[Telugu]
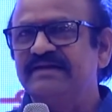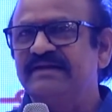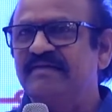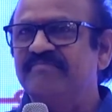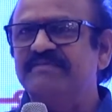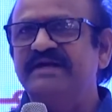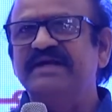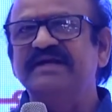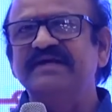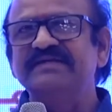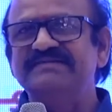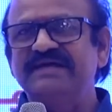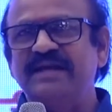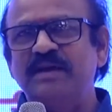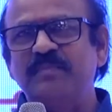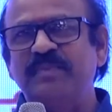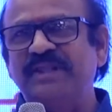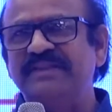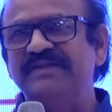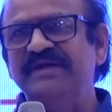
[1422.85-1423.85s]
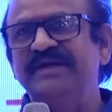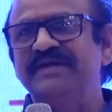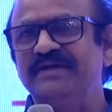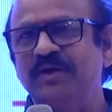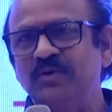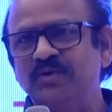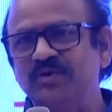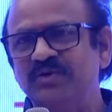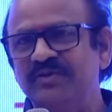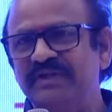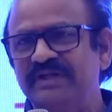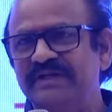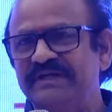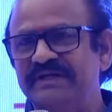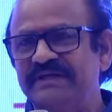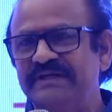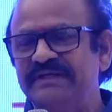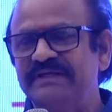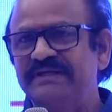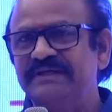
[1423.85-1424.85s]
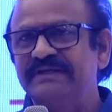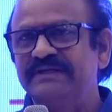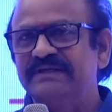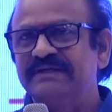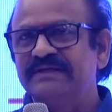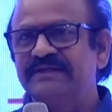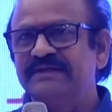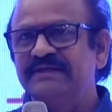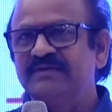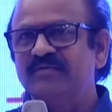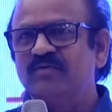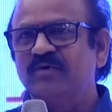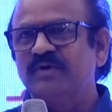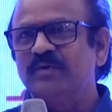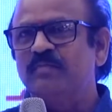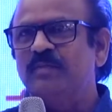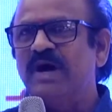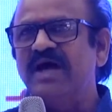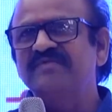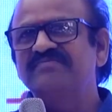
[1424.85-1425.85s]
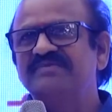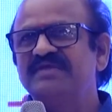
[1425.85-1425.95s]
డెఫినెట్గా చాలా పెద్ద హిట్ అవుతుందండి ఒక మాస్